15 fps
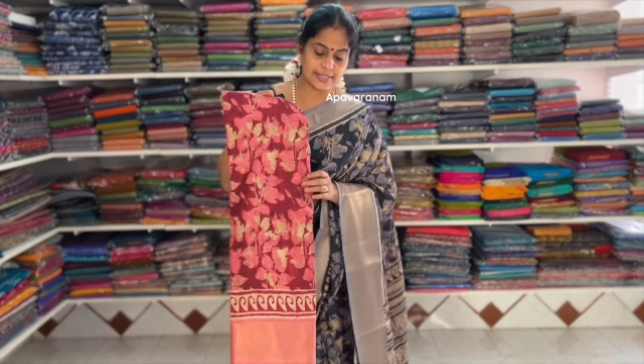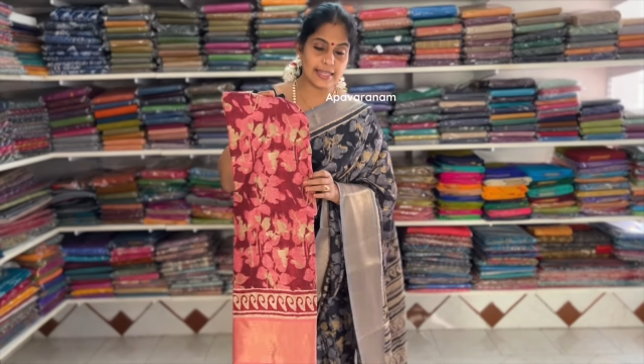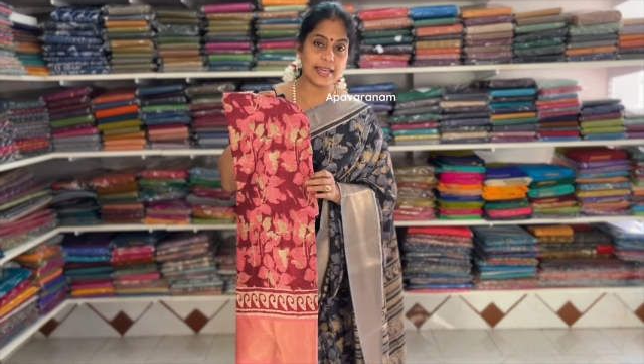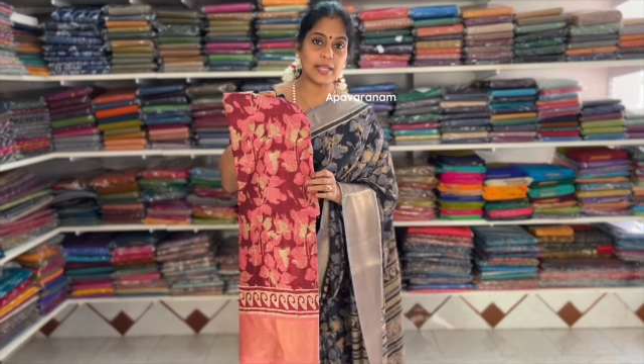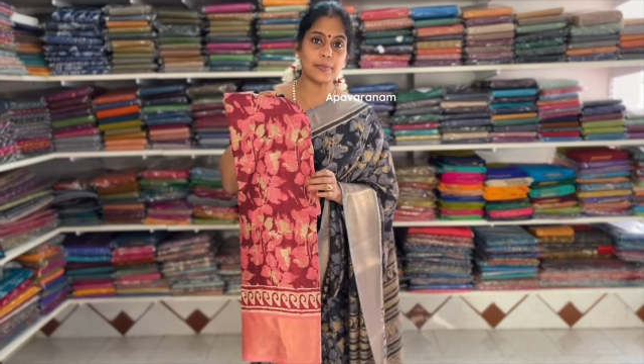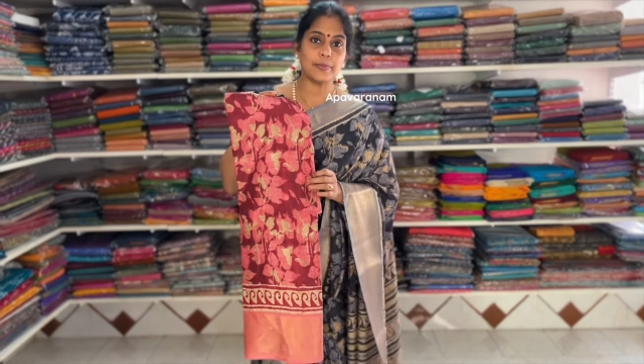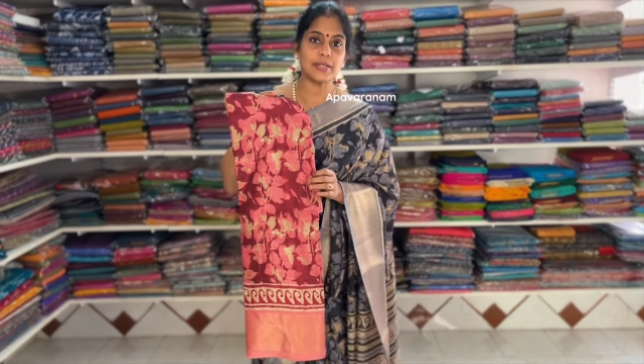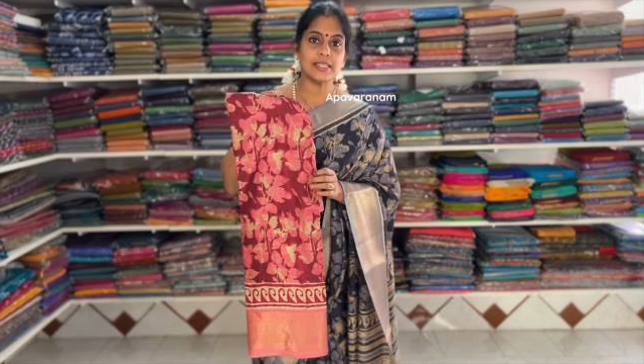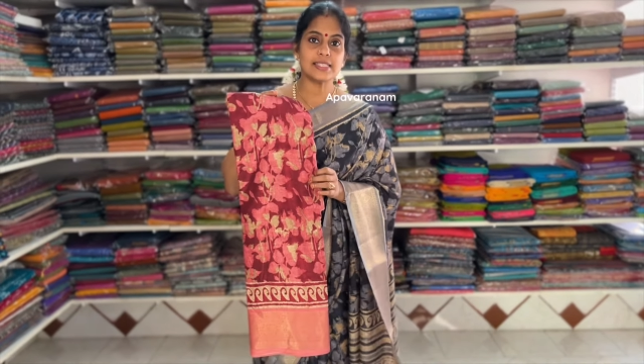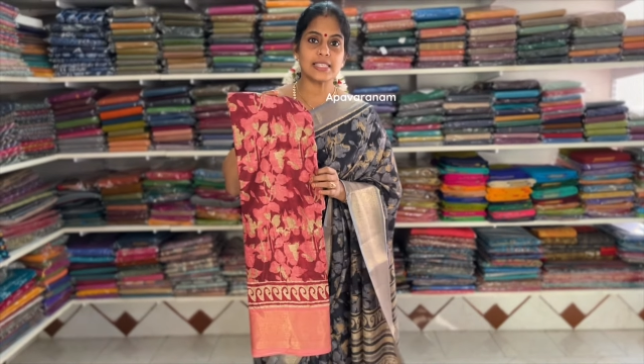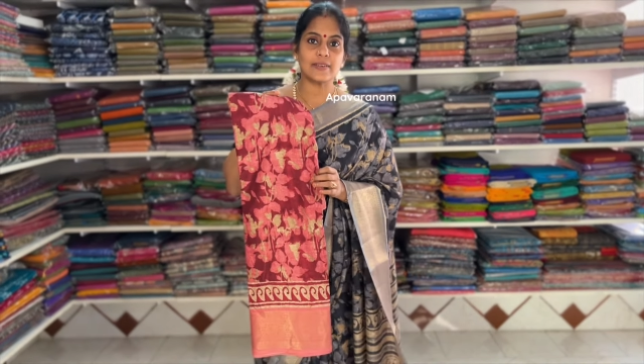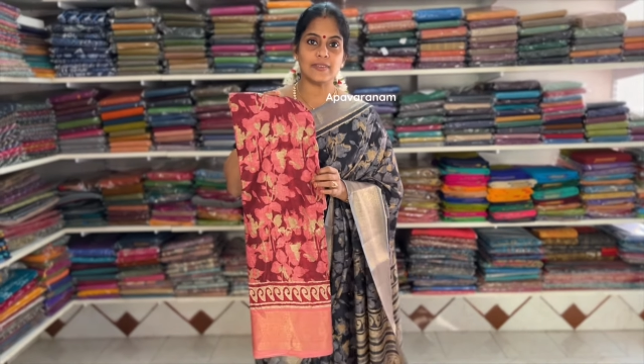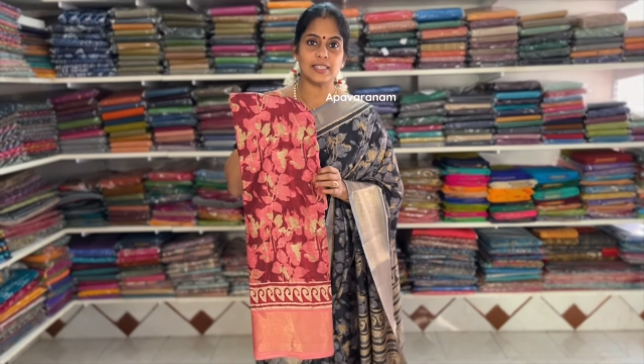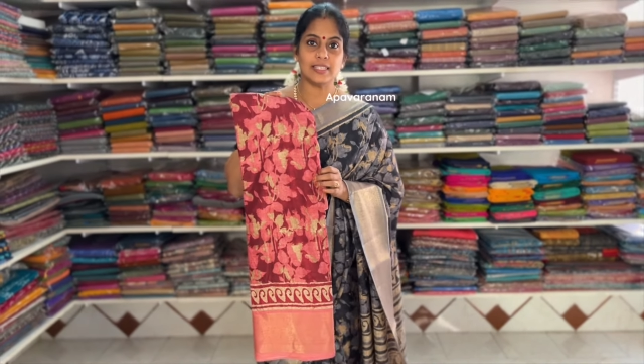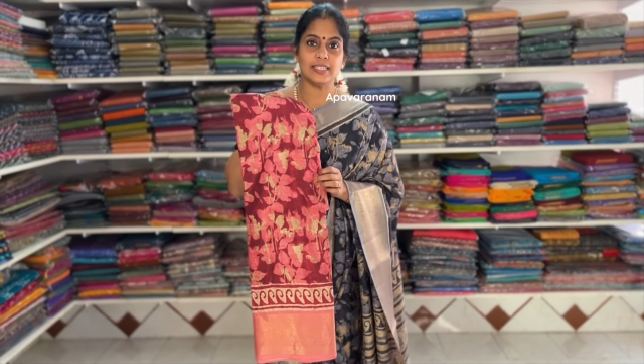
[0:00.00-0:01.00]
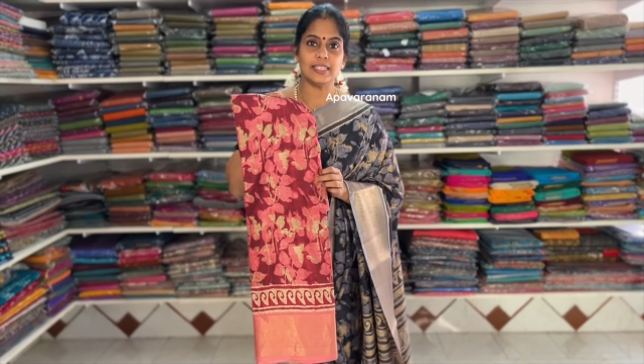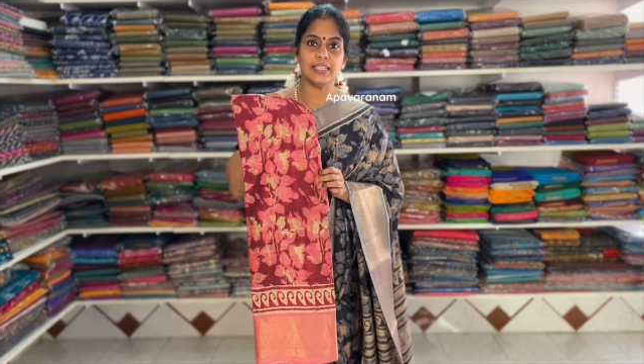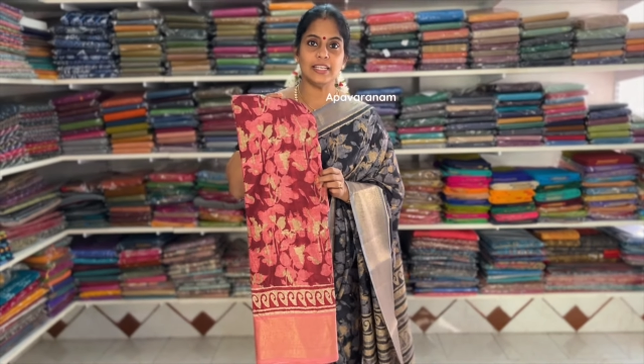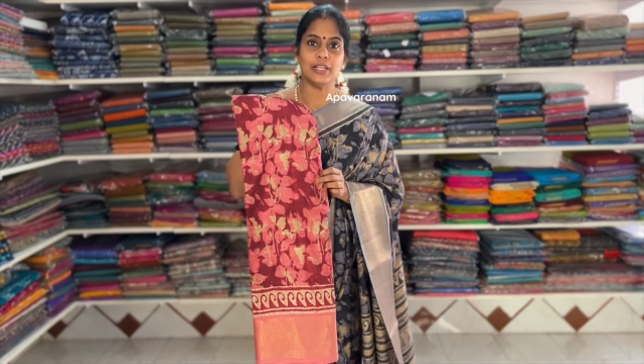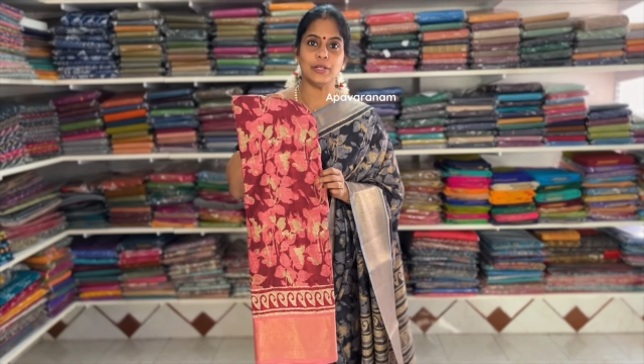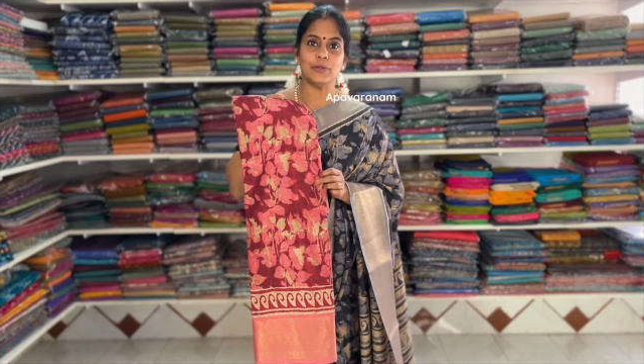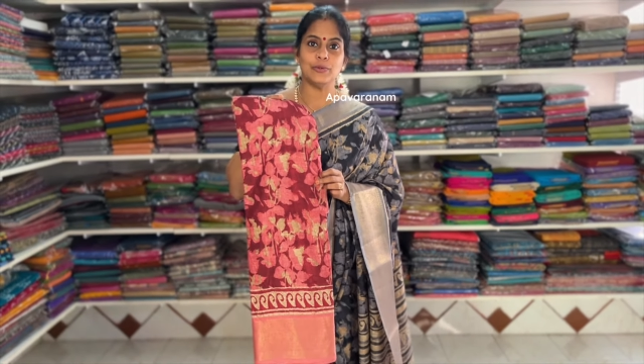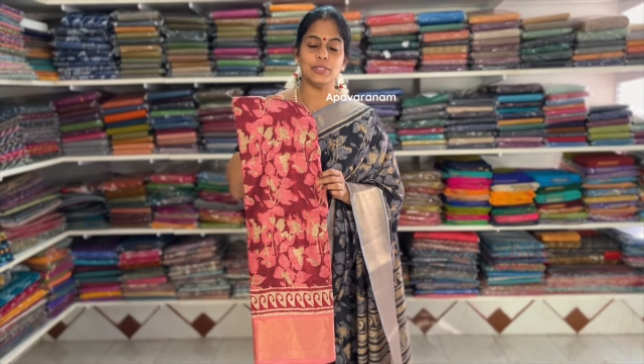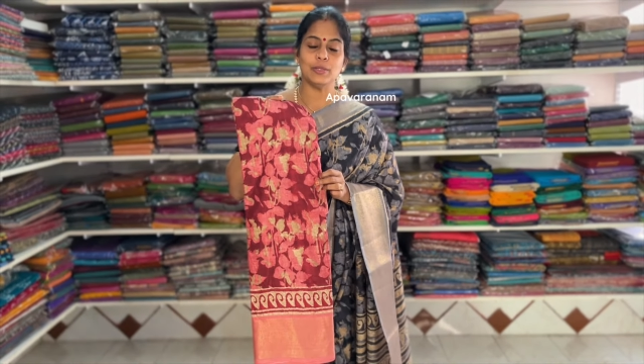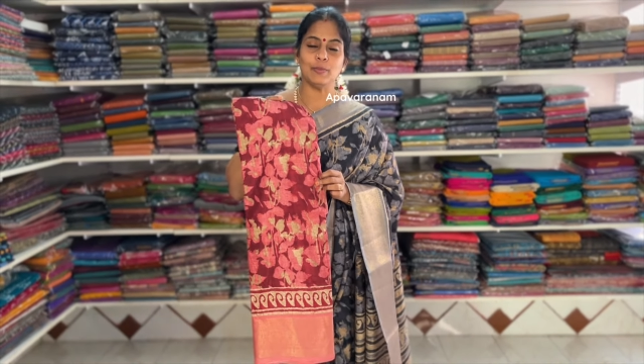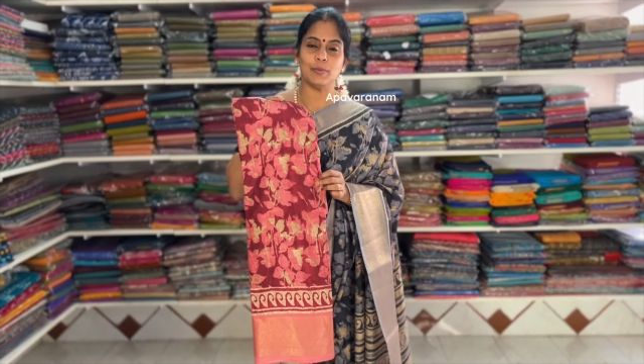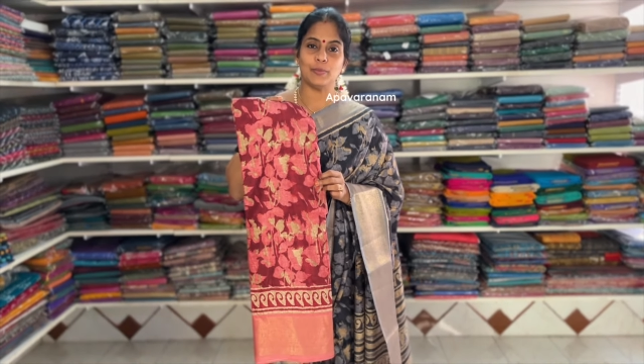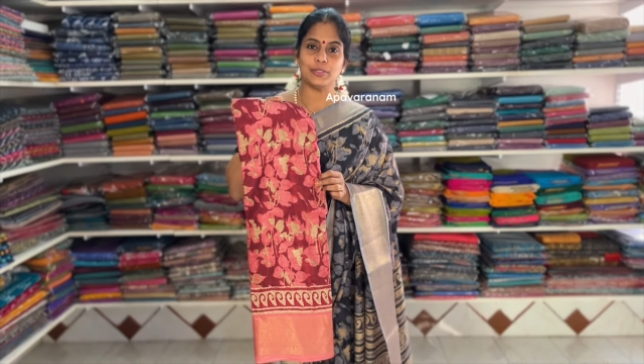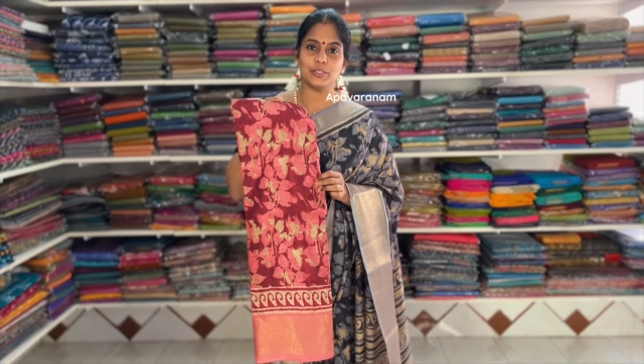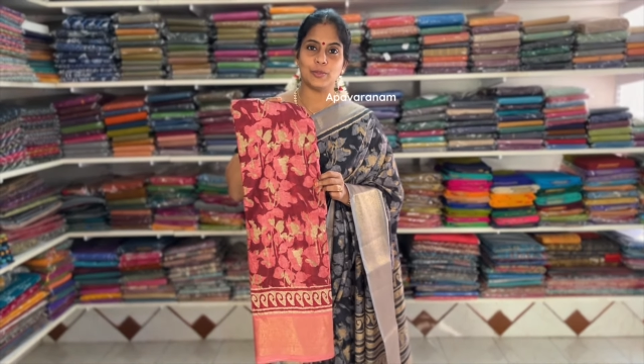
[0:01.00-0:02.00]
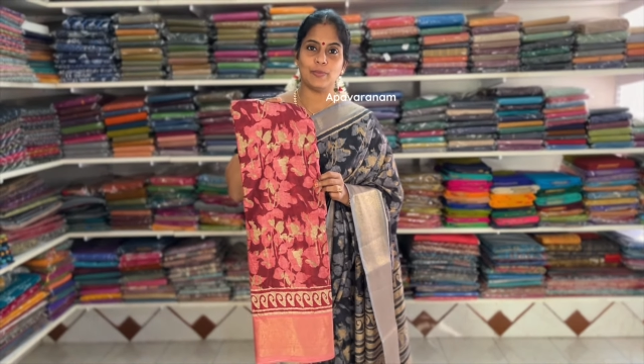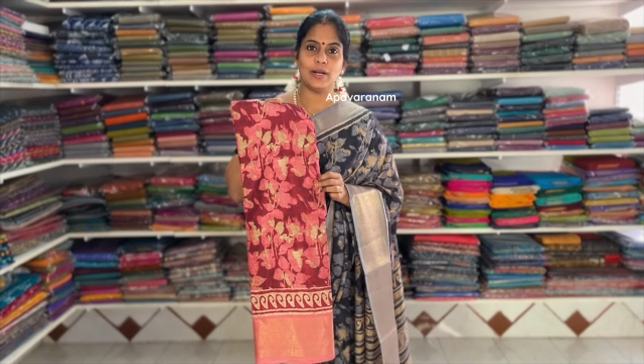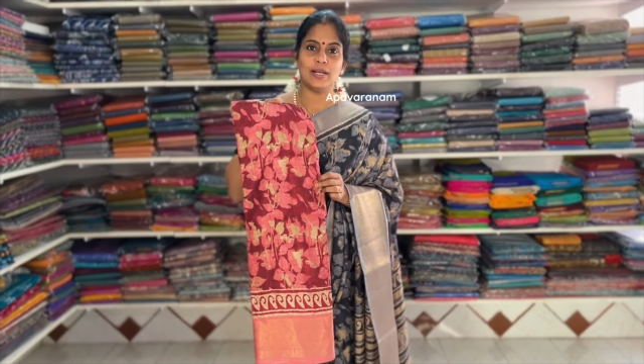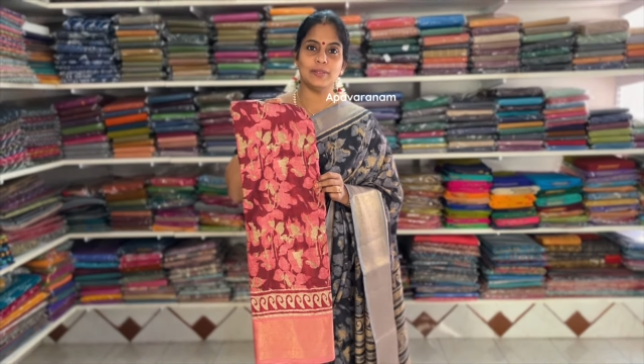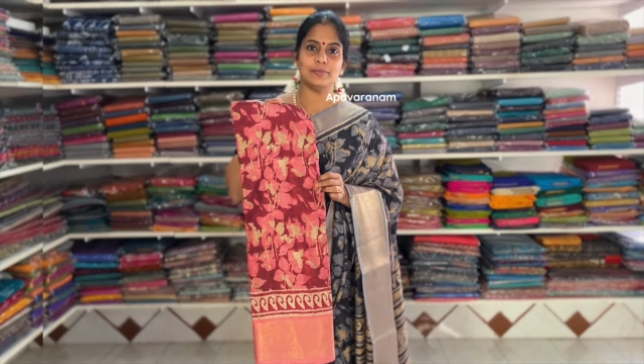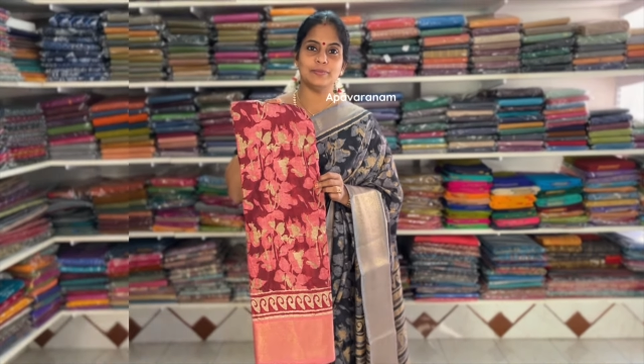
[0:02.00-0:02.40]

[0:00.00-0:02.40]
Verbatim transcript: சாரி ப்ரைஸ் செவன் தேர்ட்டி எழுநூற்றி முப்பது ரூபா